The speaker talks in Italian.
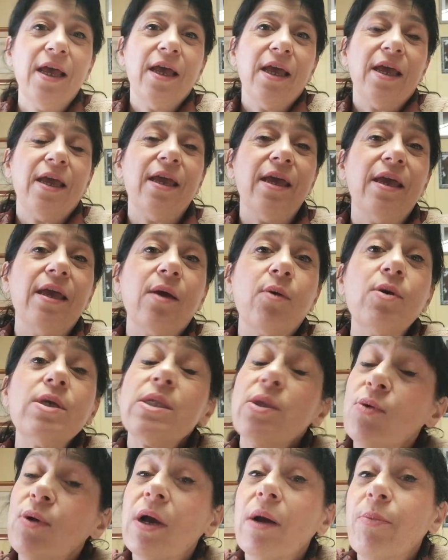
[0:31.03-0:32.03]
e
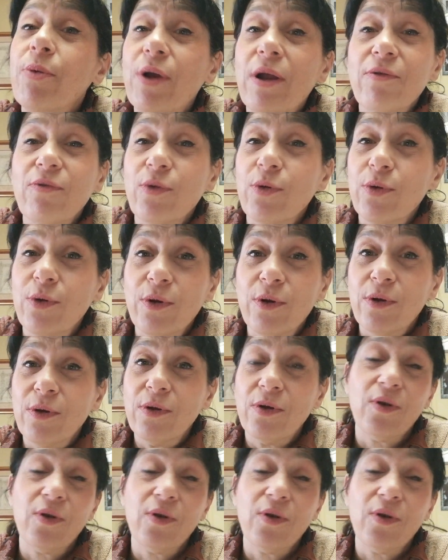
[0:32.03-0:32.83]
questo è un capolavoro,